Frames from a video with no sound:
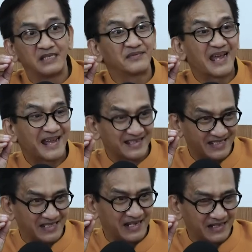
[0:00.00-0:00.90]
cinta
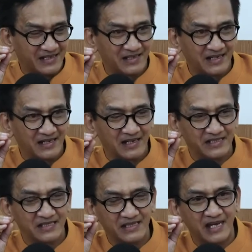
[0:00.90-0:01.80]
kasih lah katakanlah
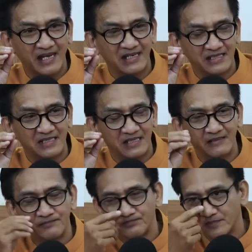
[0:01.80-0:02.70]
cinta kasih
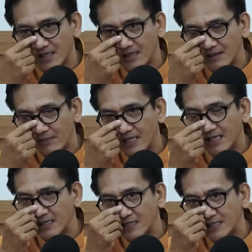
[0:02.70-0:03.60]
ya kembali
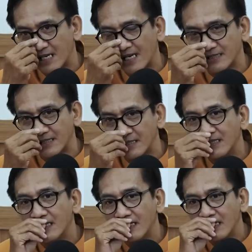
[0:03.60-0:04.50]
lagi ke cinta kasih
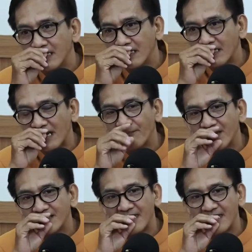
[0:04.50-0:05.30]
kenapa